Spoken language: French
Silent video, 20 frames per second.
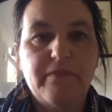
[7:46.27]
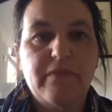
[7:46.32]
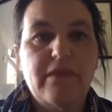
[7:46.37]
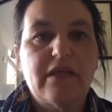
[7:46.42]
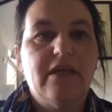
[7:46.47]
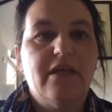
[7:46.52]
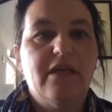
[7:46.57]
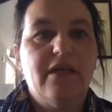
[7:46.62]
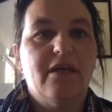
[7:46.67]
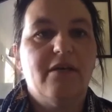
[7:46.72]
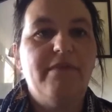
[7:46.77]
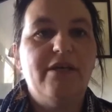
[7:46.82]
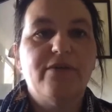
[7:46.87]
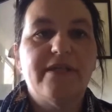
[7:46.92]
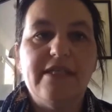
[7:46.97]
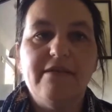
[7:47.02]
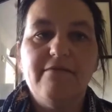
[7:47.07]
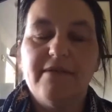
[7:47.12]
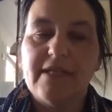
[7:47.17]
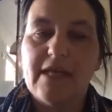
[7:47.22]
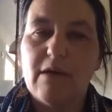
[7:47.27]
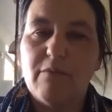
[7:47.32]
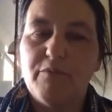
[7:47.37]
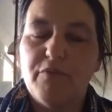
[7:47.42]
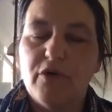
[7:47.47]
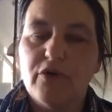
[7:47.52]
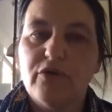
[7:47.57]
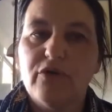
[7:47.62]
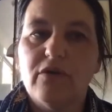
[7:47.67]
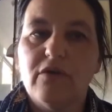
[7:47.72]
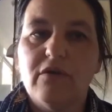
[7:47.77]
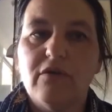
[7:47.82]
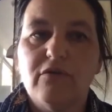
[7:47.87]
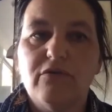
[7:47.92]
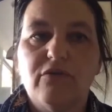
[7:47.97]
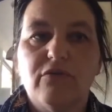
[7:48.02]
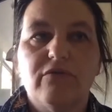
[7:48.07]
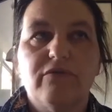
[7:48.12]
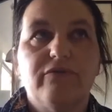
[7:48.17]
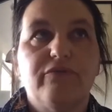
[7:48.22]
Mais aussi, c'est
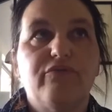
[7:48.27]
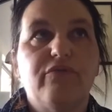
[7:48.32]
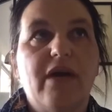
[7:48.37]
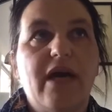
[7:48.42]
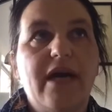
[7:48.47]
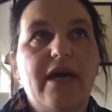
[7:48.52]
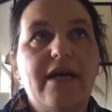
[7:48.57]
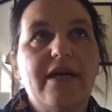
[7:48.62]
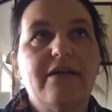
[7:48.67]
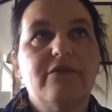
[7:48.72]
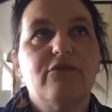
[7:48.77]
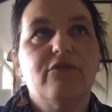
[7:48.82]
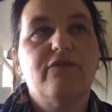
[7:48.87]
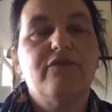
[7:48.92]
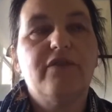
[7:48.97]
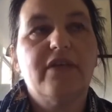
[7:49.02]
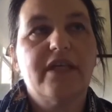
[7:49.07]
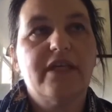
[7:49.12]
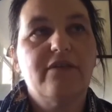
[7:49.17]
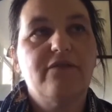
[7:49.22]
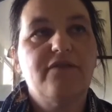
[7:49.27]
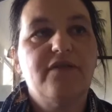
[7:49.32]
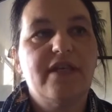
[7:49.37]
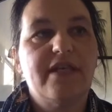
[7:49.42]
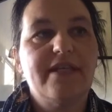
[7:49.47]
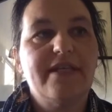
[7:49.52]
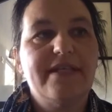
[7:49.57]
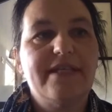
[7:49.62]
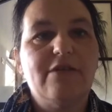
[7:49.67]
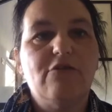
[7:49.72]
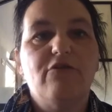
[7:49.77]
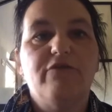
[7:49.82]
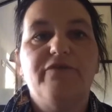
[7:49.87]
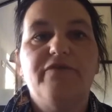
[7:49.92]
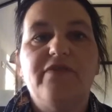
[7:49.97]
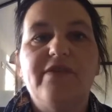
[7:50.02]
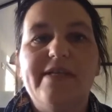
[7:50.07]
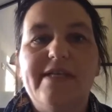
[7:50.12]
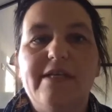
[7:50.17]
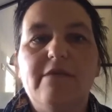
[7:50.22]
important de voir, de vérifier si le
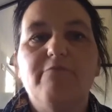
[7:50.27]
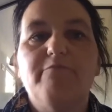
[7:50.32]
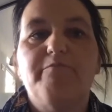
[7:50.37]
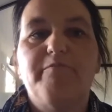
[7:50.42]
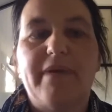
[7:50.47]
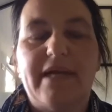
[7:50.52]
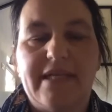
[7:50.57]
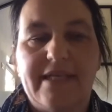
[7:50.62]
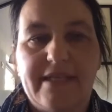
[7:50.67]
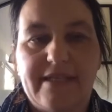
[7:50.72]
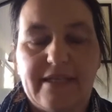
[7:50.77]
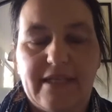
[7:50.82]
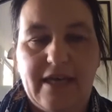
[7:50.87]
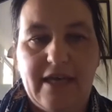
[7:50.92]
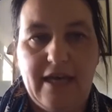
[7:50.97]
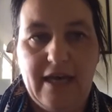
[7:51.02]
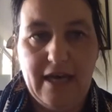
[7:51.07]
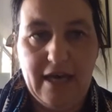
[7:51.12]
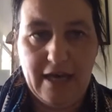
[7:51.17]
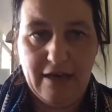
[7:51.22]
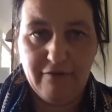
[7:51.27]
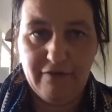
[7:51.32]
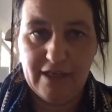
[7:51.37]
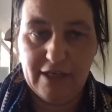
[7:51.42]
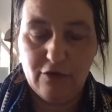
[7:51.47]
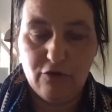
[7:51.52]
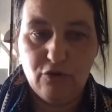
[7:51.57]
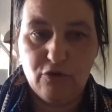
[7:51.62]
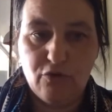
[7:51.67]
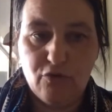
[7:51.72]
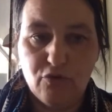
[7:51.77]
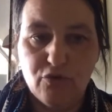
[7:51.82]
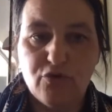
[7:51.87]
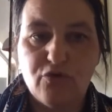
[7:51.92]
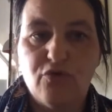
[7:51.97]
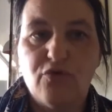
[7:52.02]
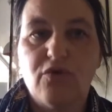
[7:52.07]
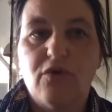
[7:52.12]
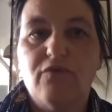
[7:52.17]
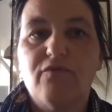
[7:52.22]
feeling passe avec le
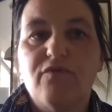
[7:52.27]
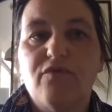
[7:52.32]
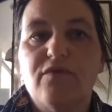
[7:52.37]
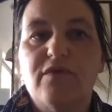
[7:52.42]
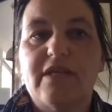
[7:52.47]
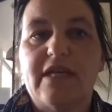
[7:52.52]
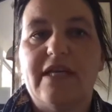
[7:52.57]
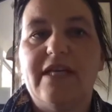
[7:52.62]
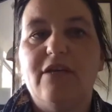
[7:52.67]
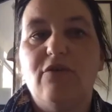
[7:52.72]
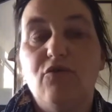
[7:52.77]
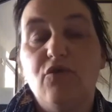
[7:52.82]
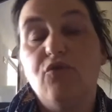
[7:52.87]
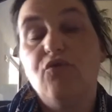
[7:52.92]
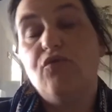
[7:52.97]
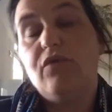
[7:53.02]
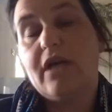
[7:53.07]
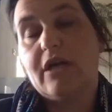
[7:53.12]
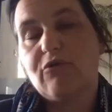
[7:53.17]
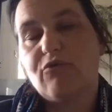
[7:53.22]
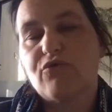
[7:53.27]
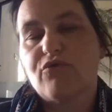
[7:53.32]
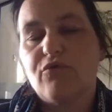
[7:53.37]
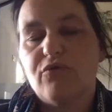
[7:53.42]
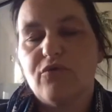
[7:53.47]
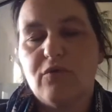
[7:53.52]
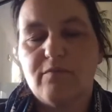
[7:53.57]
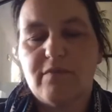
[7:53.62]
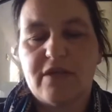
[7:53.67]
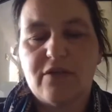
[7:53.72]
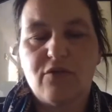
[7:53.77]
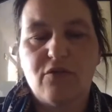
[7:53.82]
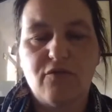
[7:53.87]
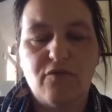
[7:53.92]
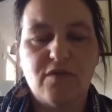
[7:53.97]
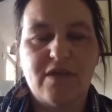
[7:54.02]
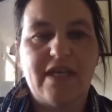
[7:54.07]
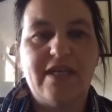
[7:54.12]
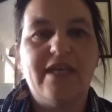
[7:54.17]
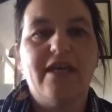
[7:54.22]
consultant que vous allez, le ou la consultante bien sûr
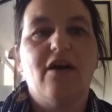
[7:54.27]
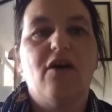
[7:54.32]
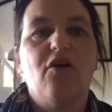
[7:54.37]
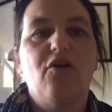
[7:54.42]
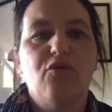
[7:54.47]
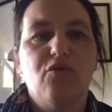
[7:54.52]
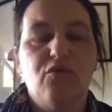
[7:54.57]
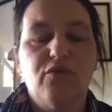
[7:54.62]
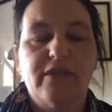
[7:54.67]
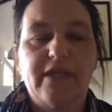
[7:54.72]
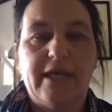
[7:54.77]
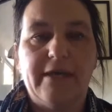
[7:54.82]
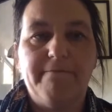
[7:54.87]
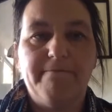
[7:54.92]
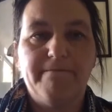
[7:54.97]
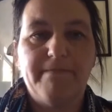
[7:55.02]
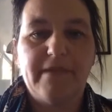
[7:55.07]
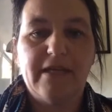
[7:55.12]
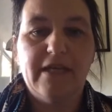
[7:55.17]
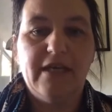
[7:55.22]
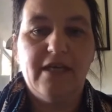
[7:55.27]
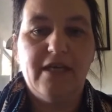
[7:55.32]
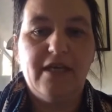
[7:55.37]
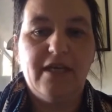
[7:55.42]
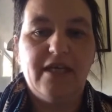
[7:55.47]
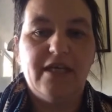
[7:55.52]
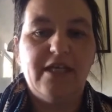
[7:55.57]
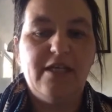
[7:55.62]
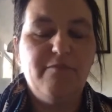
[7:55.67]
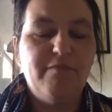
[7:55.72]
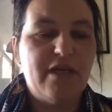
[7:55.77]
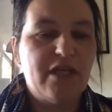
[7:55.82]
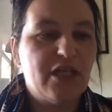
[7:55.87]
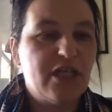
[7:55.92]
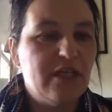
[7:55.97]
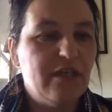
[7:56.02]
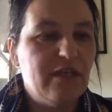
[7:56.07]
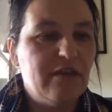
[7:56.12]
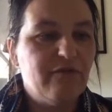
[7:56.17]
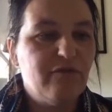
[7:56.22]
que vous allez rencontrer.
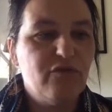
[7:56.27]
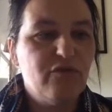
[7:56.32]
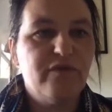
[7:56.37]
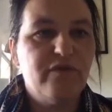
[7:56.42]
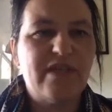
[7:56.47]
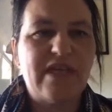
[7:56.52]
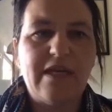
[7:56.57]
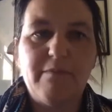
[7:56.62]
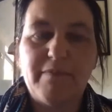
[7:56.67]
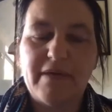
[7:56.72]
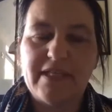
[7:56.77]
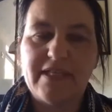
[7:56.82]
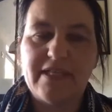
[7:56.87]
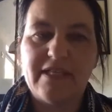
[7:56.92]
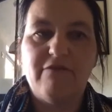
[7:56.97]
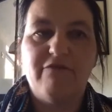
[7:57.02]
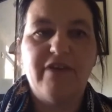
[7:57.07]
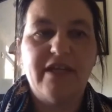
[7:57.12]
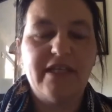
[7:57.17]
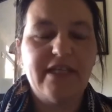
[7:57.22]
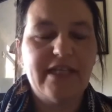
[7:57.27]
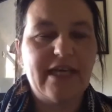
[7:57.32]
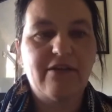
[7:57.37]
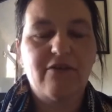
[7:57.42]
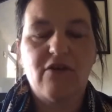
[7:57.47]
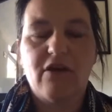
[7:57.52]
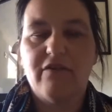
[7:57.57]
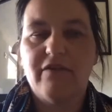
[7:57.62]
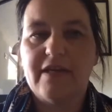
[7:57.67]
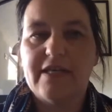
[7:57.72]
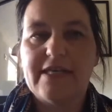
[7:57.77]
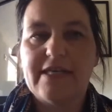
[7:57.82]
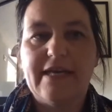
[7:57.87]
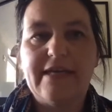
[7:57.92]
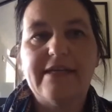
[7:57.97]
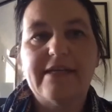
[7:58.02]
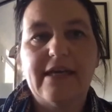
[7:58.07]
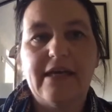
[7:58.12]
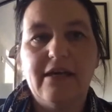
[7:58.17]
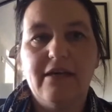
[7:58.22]
Imaginez-vous, vous allez passer 24 heures avec
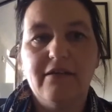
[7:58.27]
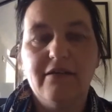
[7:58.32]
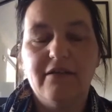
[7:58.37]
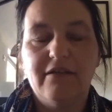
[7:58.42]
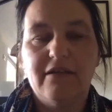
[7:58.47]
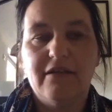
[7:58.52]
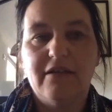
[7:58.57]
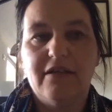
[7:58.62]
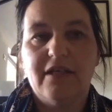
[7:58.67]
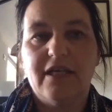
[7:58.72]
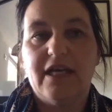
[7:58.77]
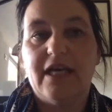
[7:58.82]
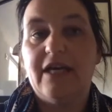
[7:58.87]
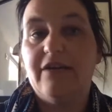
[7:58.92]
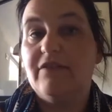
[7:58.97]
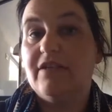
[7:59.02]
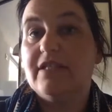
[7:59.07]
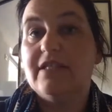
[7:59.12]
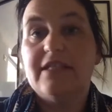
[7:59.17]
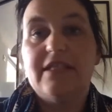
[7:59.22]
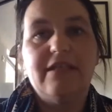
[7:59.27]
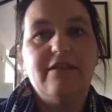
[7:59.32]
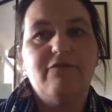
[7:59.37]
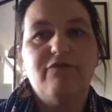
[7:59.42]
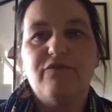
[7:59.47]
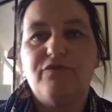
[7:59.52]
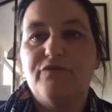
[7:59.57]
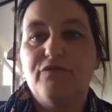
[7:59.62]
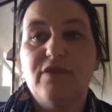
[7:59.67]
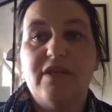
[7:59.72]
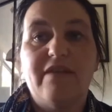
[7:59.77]
quelqu'un avec qui vous